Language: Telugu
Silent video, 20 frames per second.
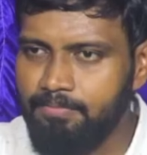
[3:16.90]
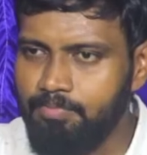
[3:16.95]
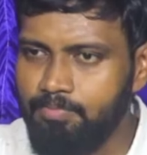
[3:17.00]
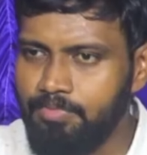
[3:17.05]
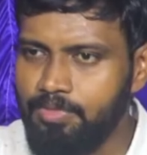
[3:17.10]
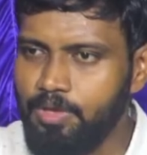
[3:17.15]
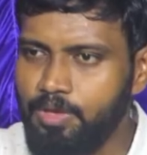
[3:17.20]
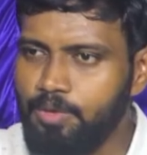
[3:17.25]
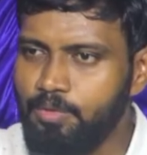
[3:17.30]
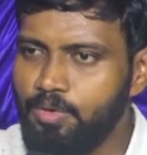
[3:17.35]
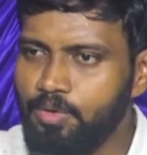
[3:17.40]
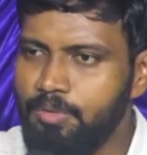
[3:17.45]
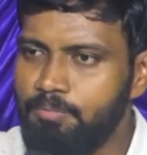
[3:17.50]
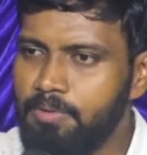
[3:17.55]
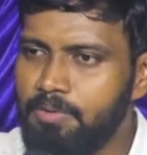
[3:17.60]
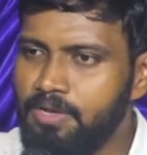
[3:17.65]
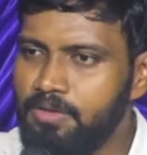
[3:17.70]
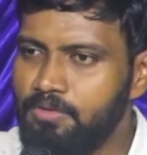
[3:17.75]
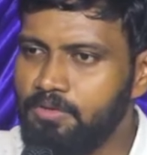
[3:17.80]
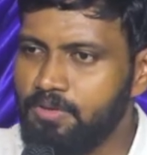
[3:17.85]
దేవుని
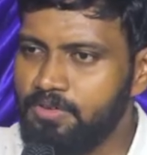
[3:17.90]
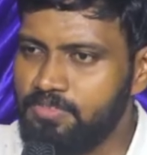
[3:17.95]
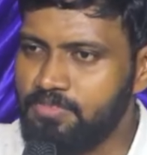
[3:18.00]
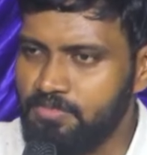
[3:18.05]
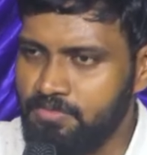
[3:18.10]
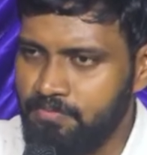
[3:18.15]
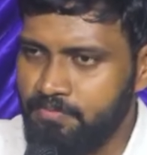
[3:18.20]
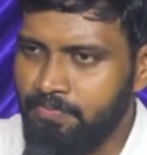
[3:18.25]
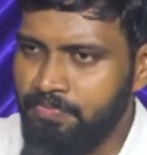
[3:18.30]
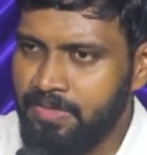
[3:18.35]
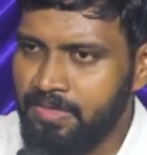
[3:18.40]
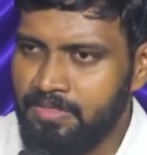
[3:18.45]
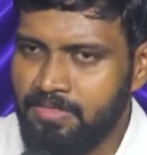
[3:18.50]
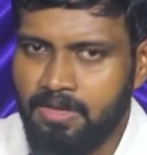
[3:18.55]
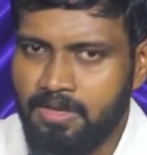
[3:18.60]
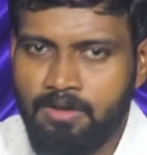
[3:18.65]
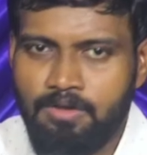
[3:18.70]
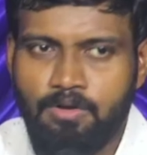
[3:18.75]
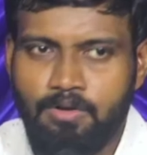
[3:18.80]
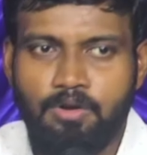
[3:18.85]
పని కోసం
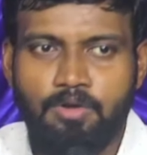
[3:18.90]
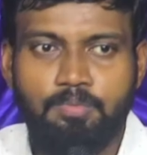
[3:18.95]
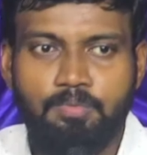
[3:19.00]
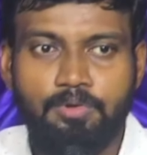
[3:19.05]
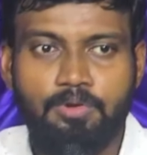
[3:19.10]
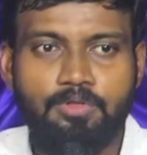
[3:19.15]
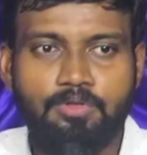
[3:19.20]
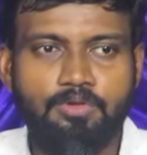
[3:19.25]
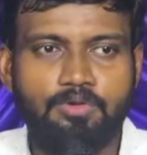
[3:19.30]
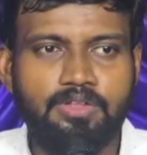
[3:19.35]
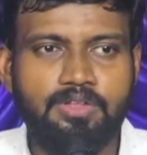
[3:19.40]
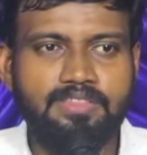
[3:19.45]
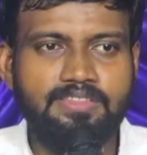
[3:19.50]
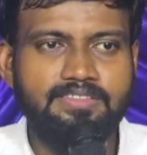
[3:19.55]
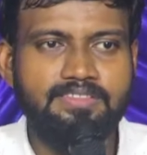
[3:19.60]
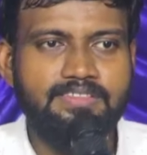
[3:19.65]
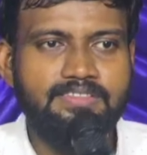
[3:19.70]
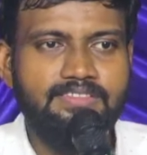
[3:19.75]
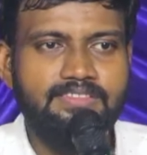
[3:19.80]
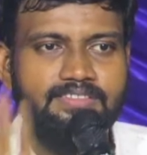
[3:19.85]
తన కడుపులోది కూడా
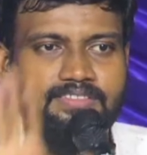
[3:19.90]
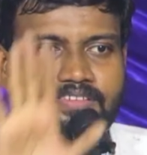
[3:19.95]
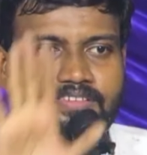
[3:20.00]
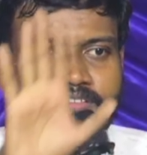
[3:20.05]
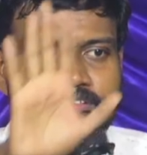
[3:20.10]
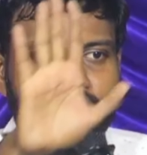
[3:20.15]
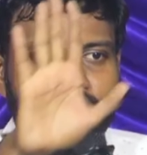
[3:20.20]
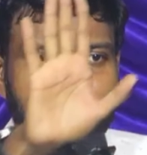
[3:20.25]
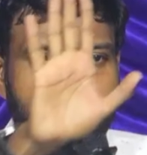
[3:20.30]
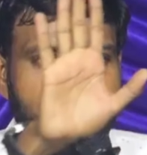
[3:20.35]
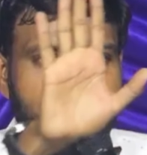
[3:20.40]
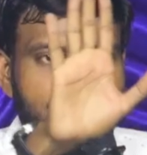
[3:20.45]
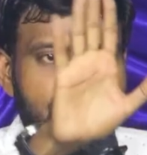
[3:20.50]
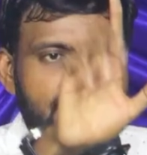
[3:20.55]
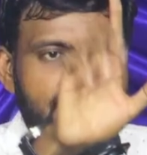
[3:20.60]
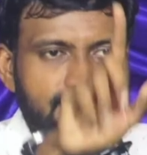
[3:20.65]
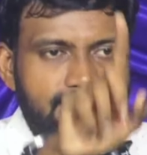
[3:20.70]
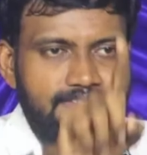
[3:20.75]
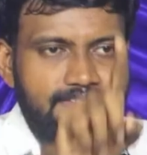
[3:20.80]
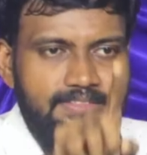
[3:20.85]
తీసేసి ఇచ్చేసి అంత
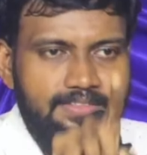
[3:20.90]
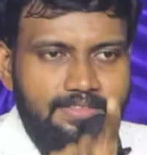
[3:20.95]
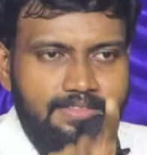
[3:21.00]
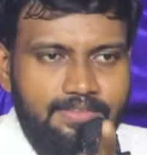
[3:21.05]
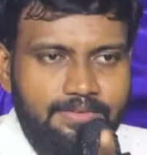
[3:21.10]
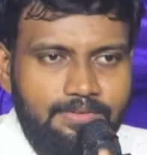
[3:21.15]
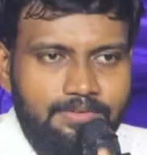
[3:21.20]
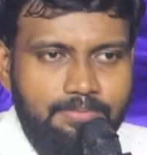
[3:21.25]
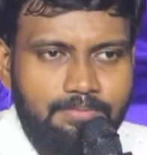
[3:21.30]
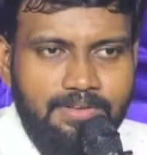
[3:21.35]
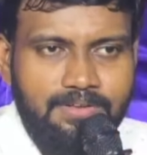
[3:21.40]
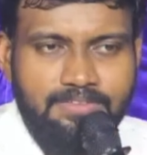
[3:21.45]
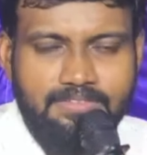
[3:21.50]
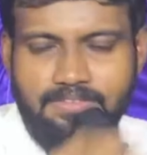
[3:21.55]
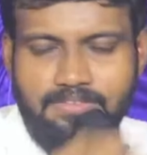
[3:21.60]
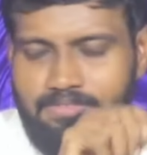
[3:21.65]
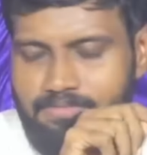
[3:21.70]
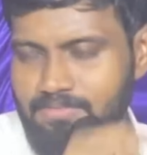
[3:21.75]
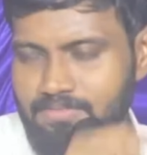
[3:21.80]
తెగించింది దేవుని పరిచయం